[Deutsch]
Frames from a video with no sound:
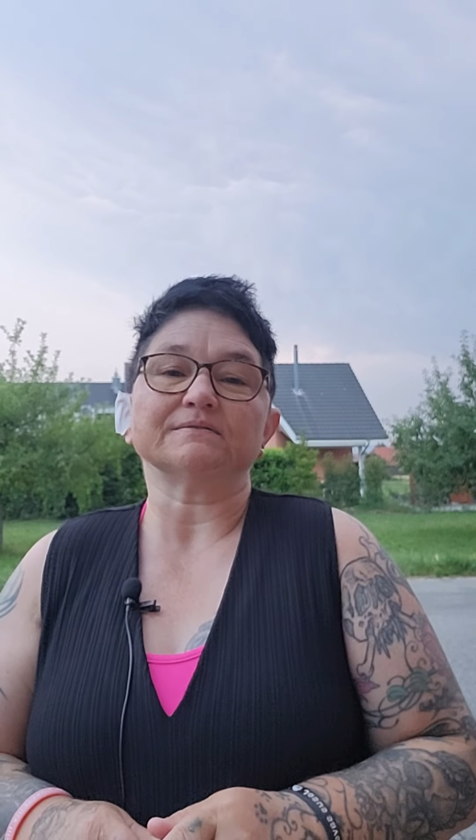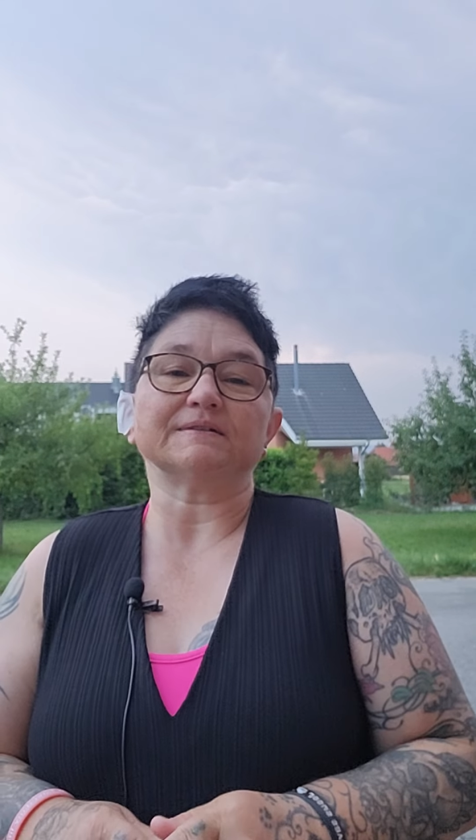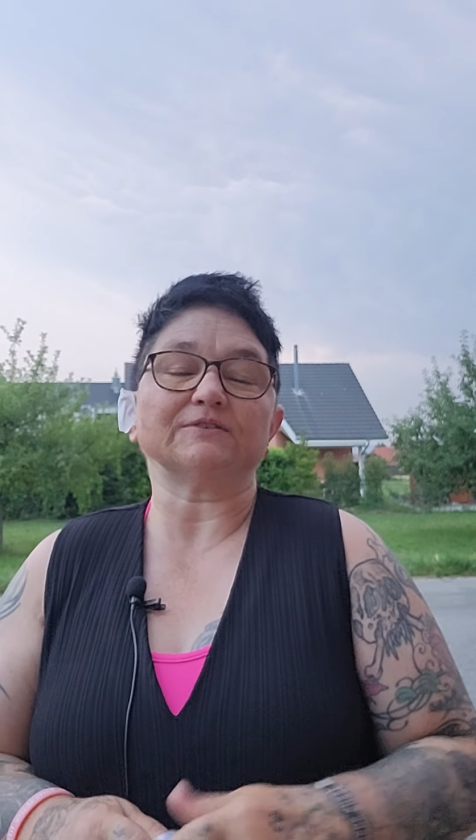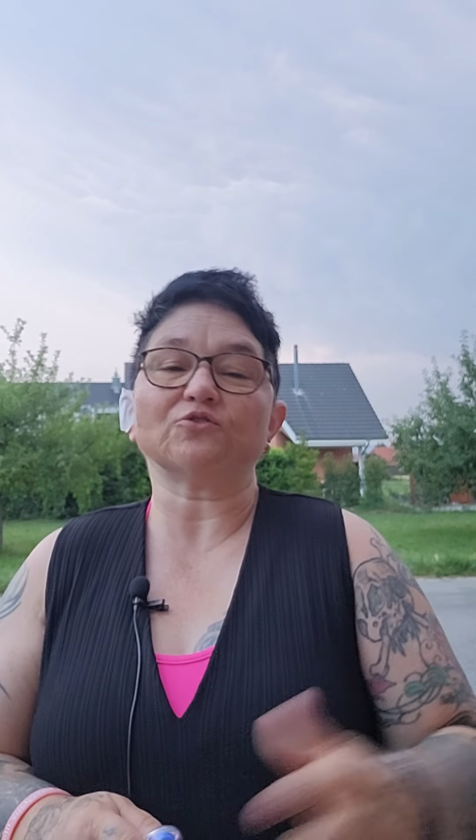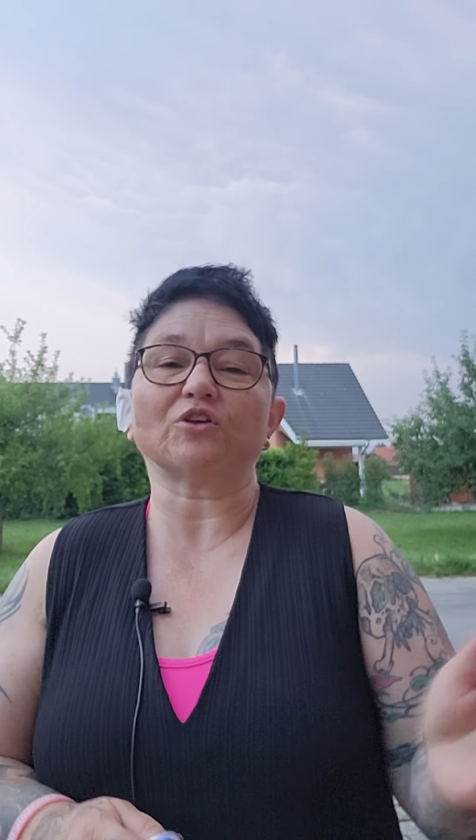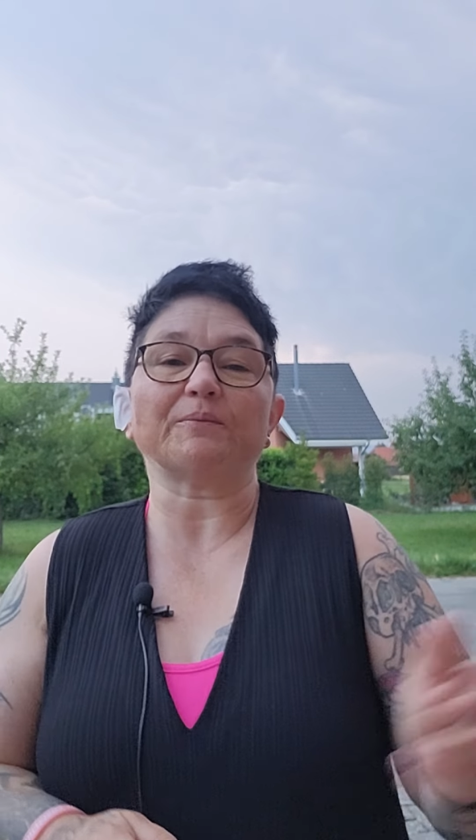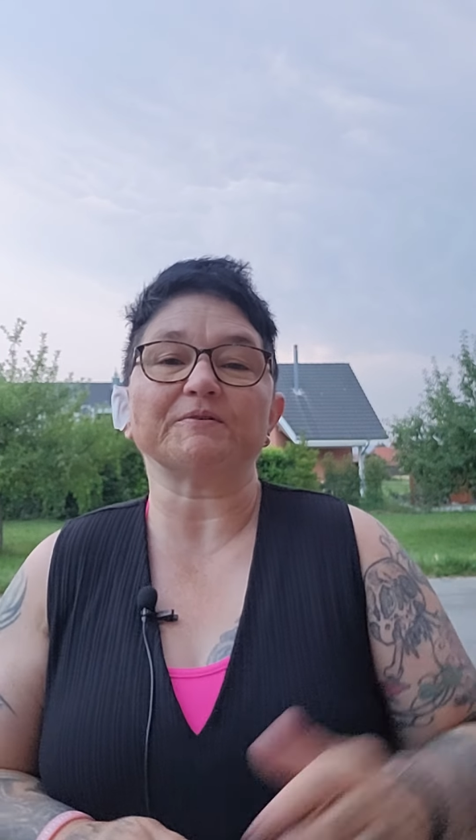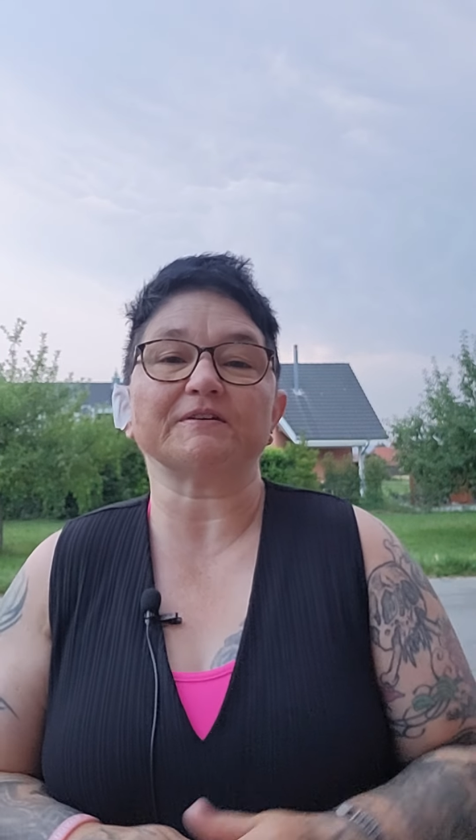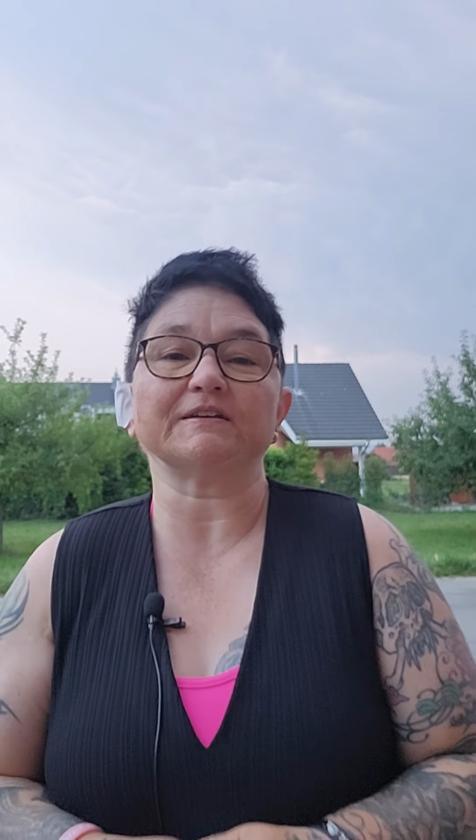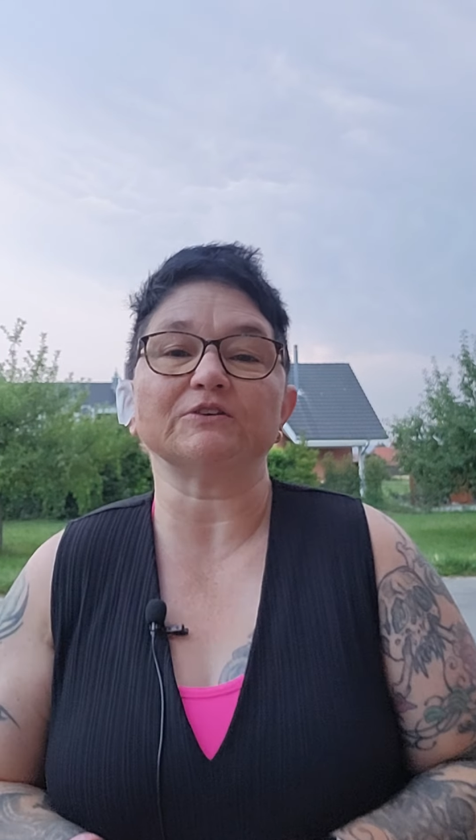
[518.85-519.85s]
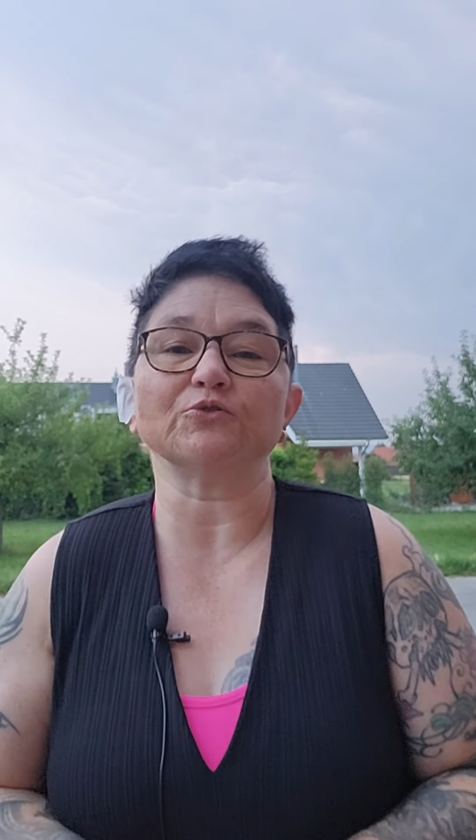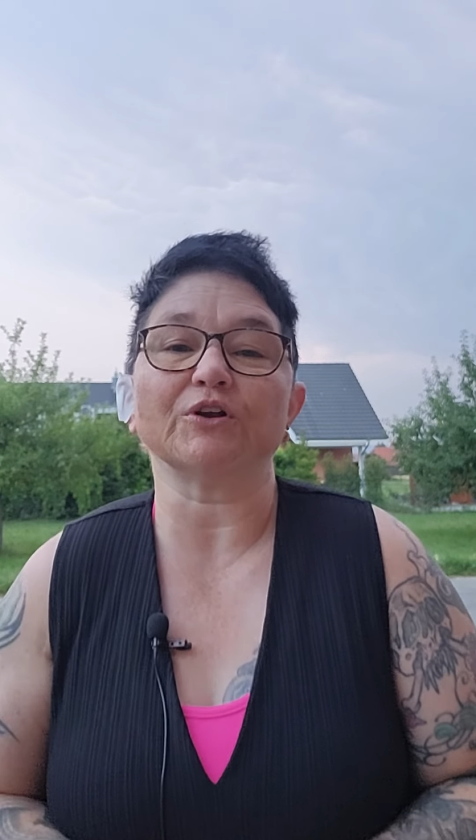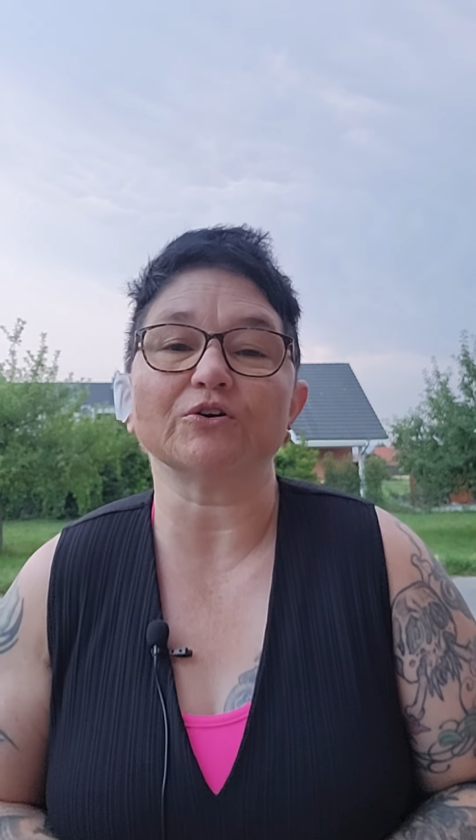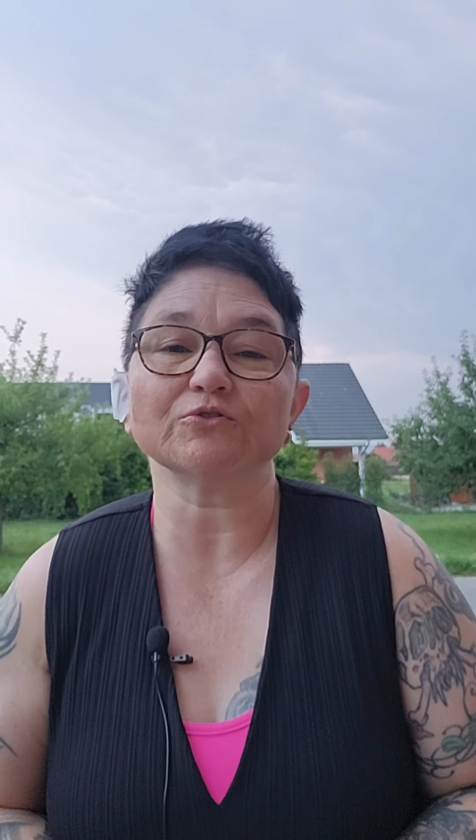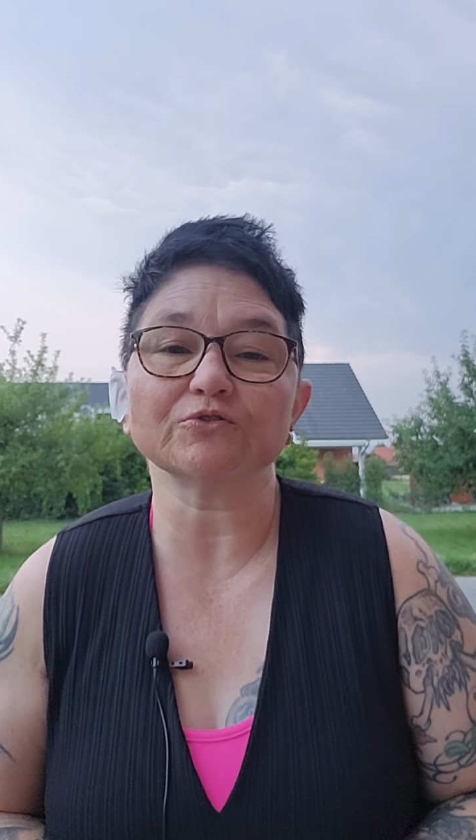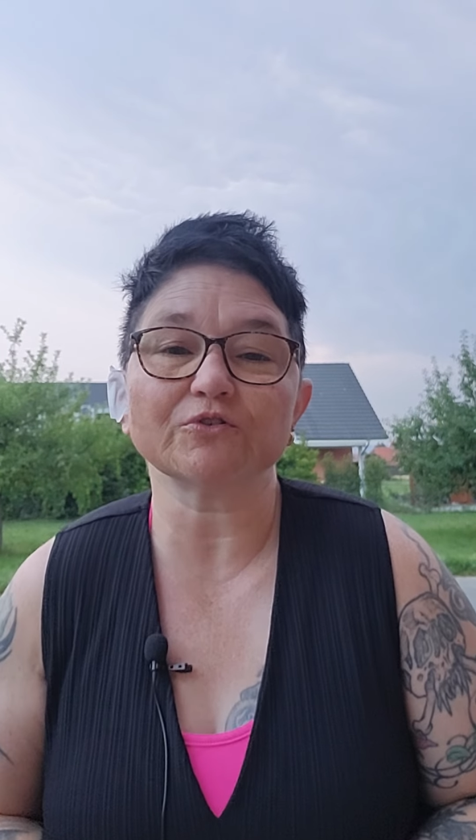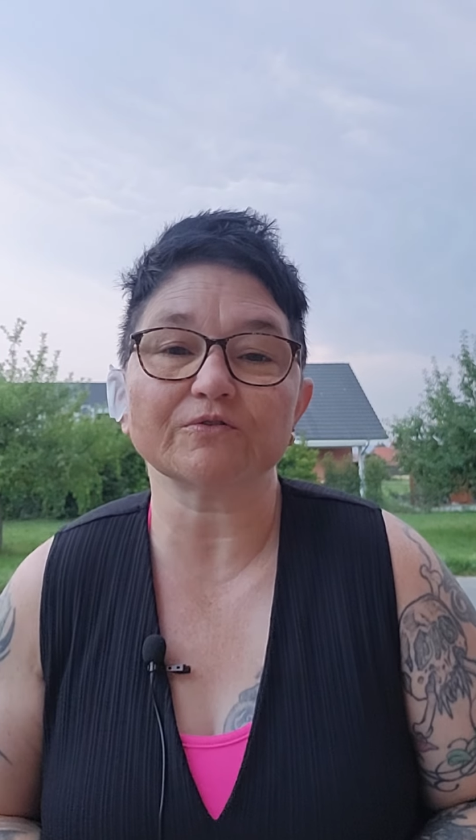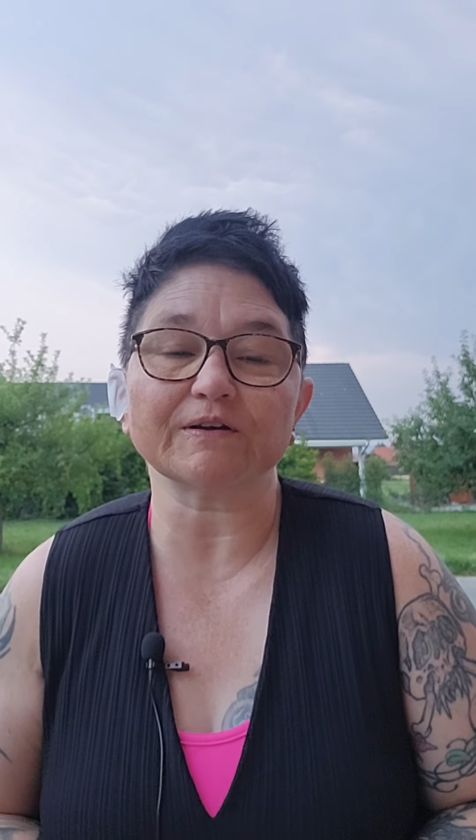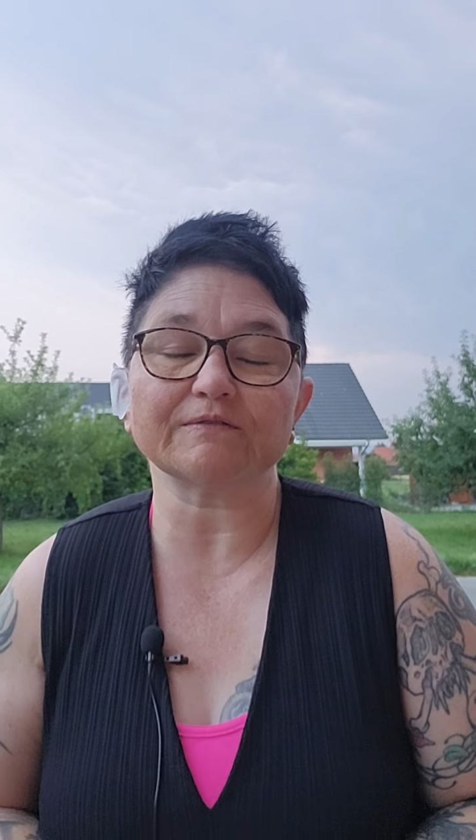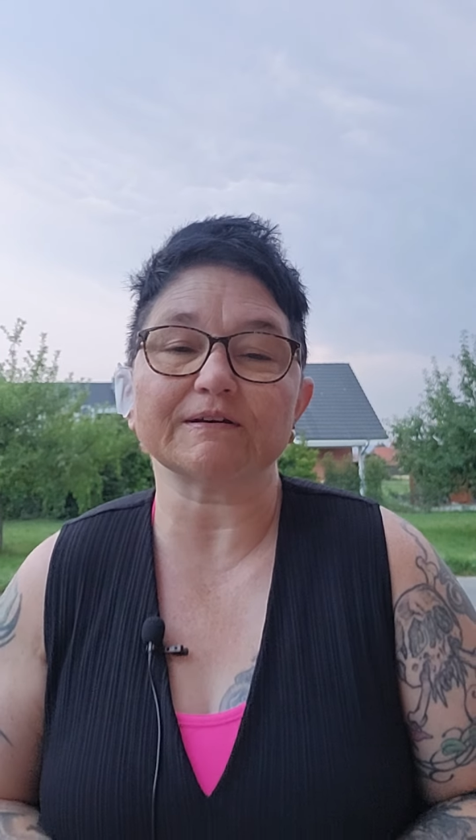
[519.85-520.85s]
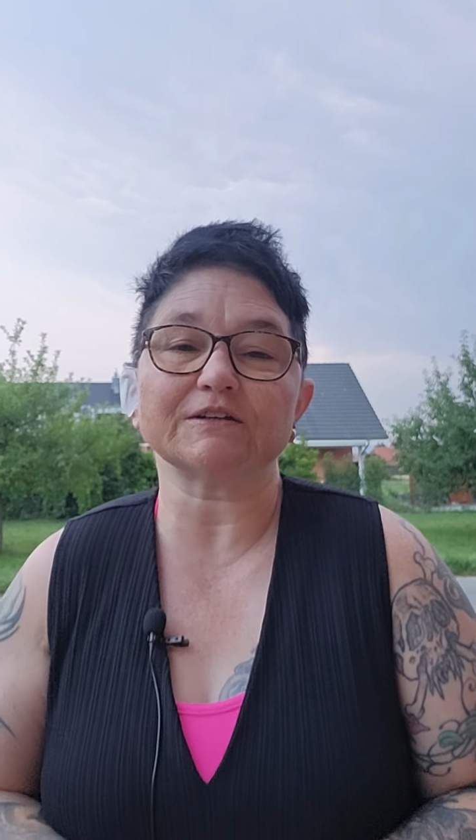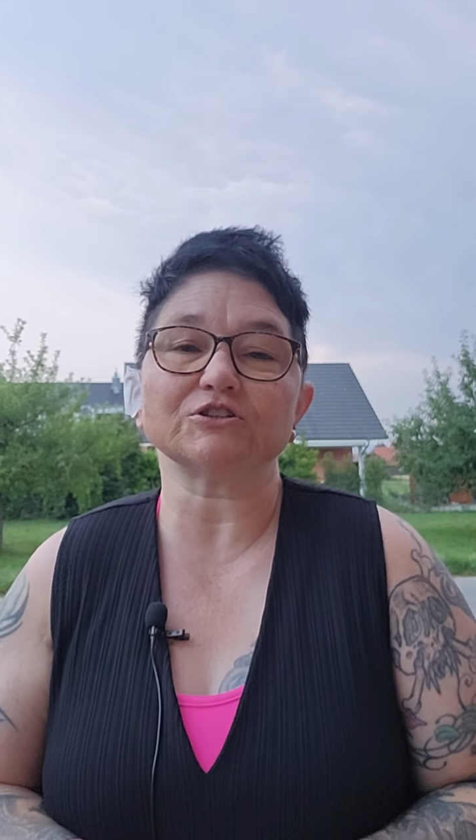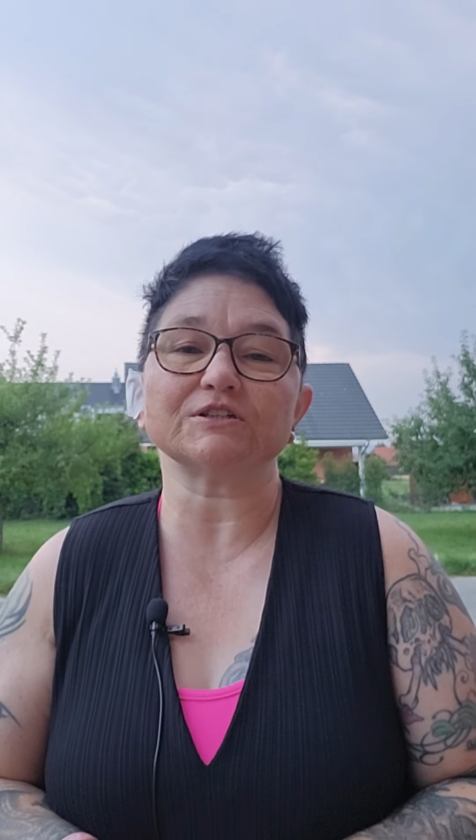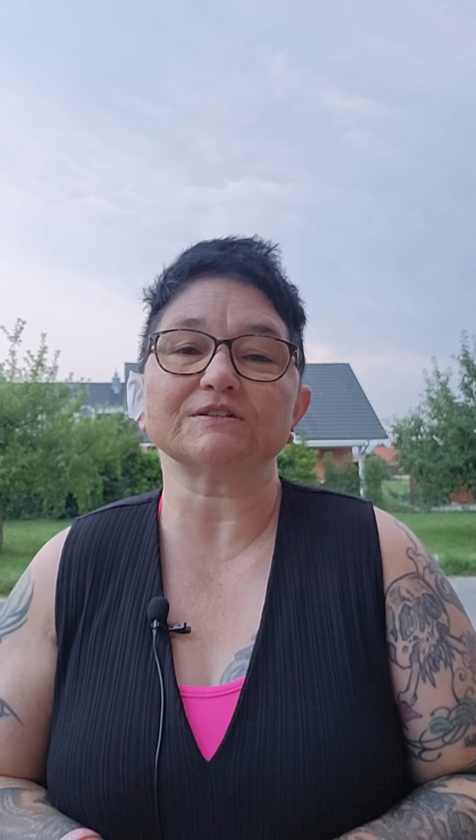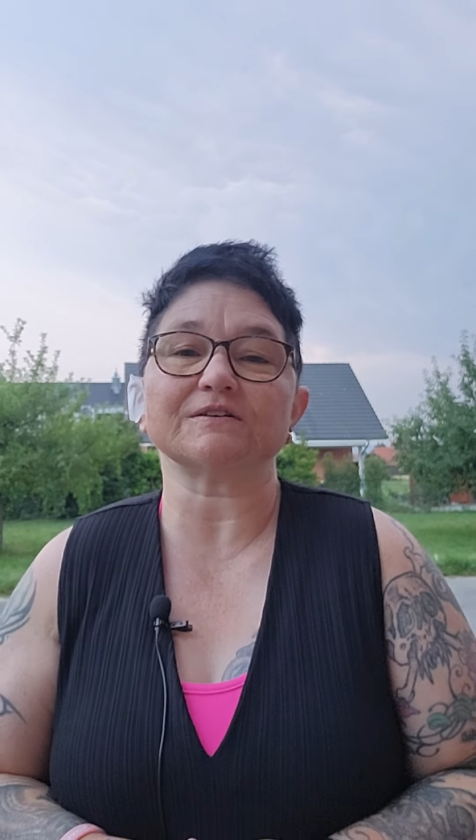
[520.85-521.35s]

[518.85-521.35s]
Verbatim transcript: Jesus habe seine Jünger auch nur zu zweit weggeschickt,